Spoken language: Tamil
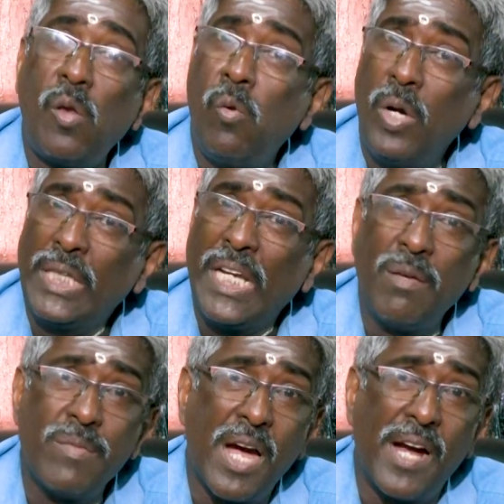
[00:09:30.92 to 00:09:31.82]
உங்களுக்கு
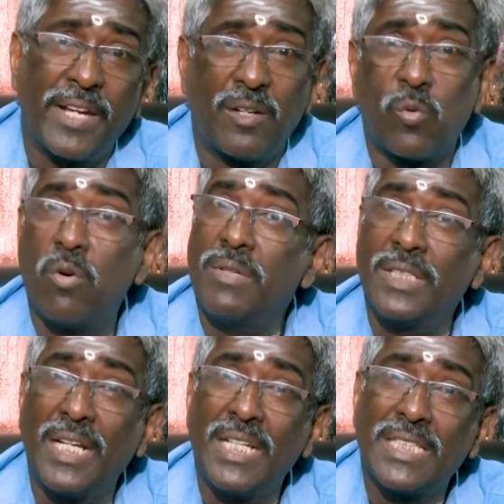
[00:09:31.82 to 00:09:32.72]
தெரியும் யானைக்கு கூவம்
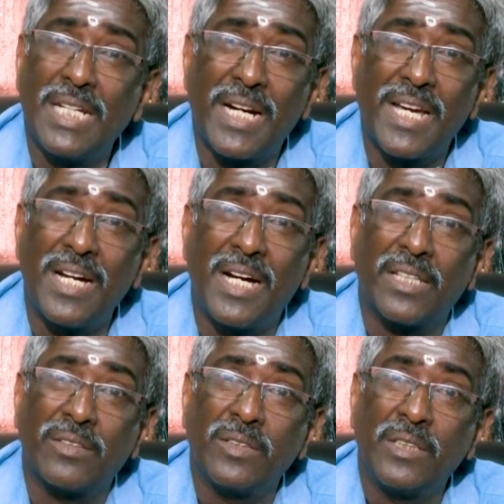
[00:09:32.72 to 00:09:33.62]
வந்தால் லேசில்
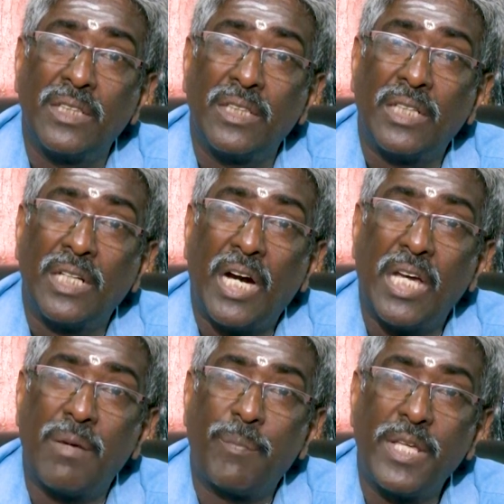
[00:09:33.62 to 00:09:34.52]
அடங்காது
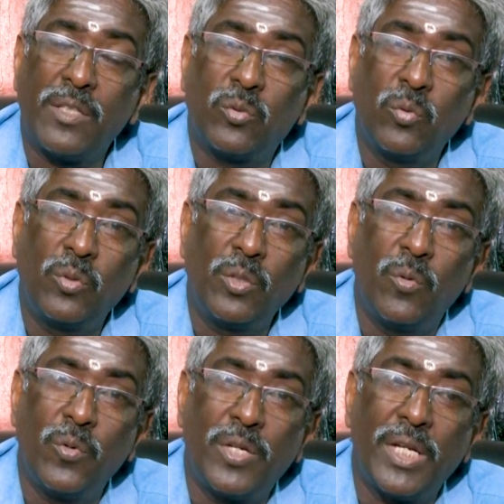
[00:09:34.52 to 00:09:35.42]
அது அப்படியே தூக்கி
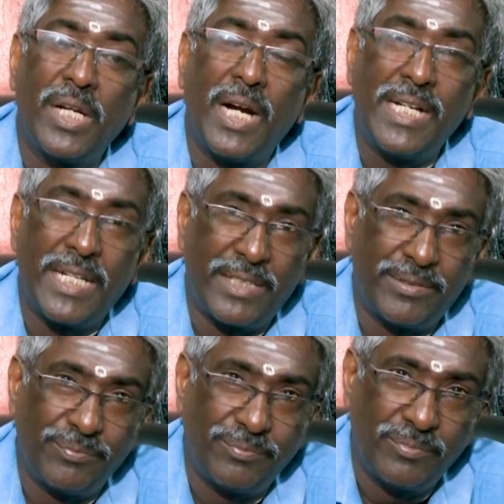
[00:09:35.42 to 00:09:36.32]
ஒற்றே அடி
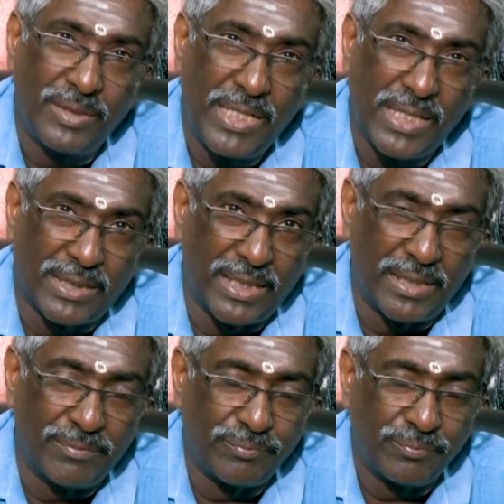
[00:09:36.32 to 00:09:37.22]

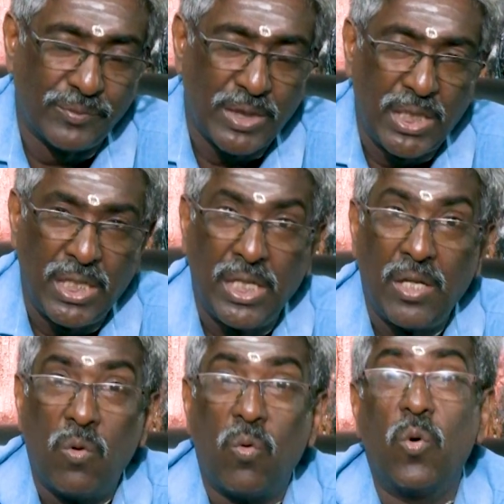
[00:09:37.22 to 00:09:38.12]
நிலத்தில்
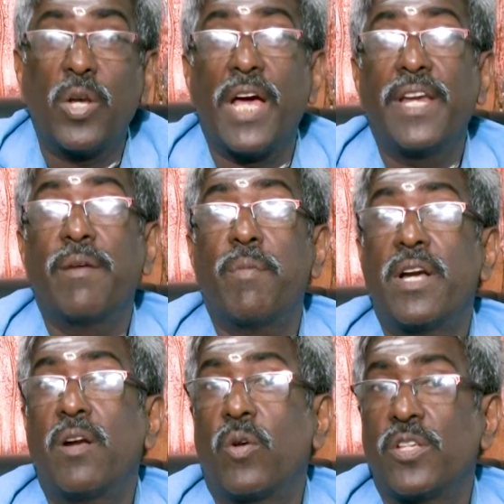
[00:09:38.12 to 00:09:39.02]
ഓന അതിൻ്റെ
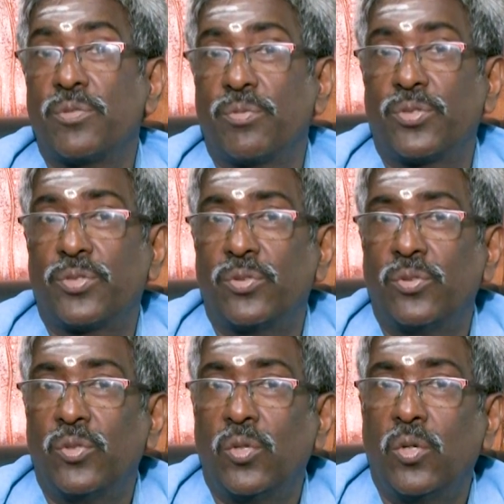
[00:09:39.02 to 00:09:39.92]
മണ്ട ഉടഞ്ഞു പോച്ചു
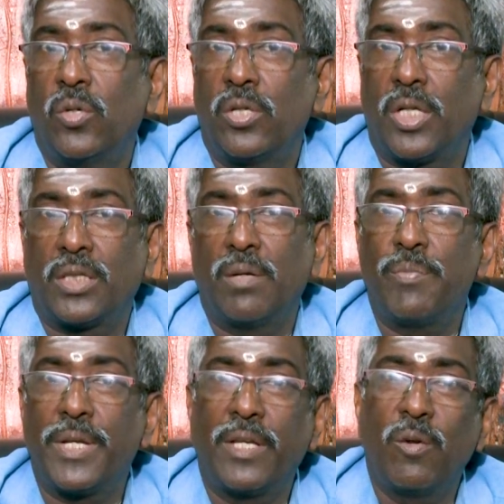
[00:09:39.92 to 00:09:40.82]
ரத்தம்
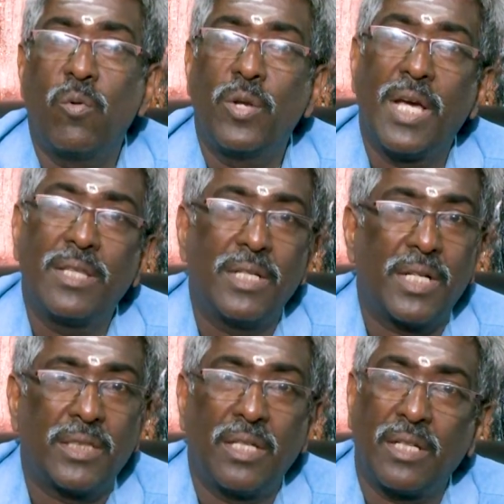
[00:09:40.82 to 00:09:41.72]
பெருகி ஓனை அந்த
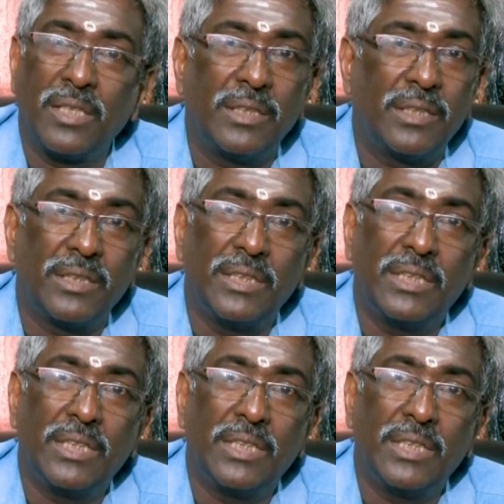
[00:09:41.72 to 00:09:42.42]
இடத்துல இறந்துட்டது